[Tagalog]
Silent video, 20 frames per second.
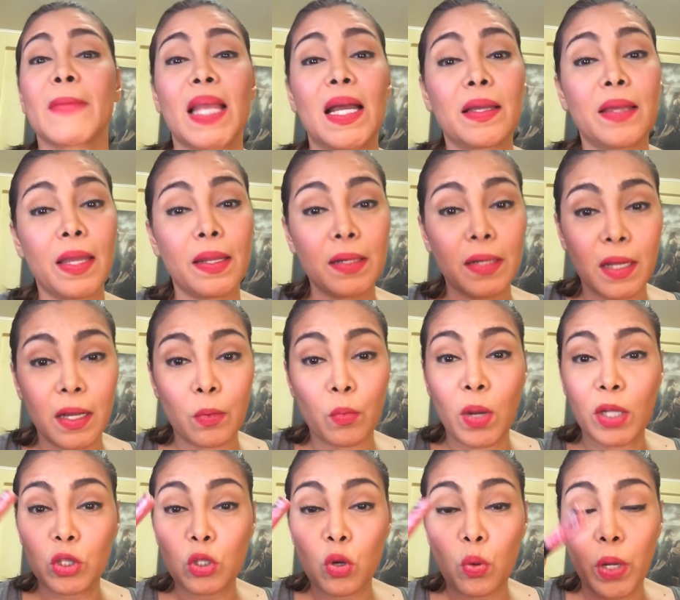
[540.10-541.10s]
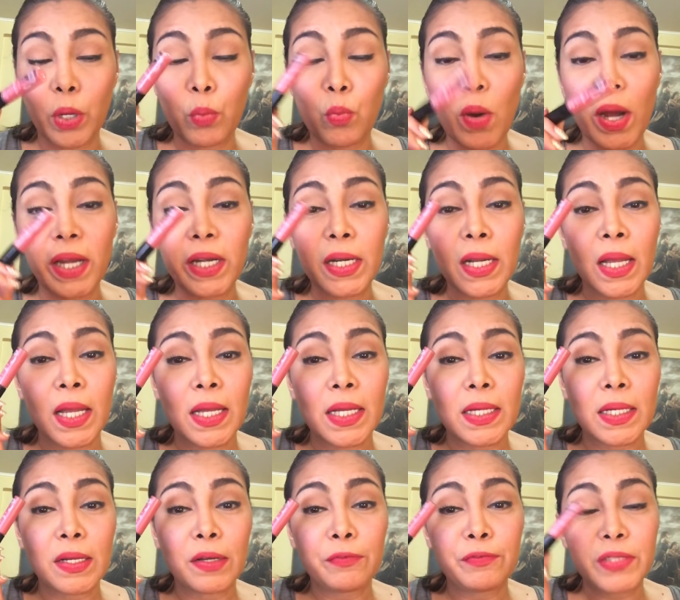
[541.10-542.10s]
again, ito ay
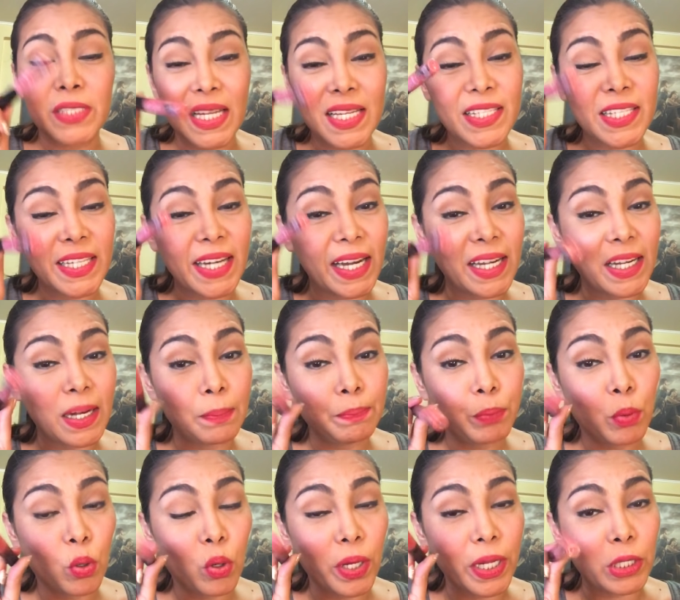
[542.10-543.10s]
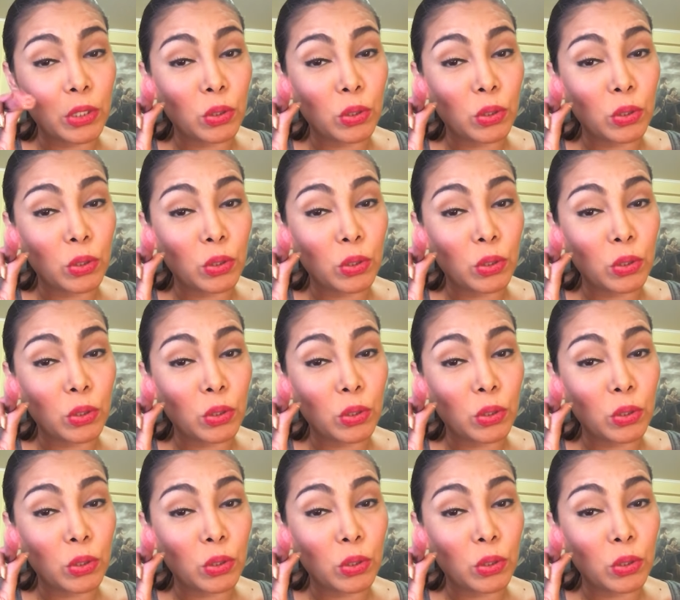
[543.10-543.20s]
169 lang po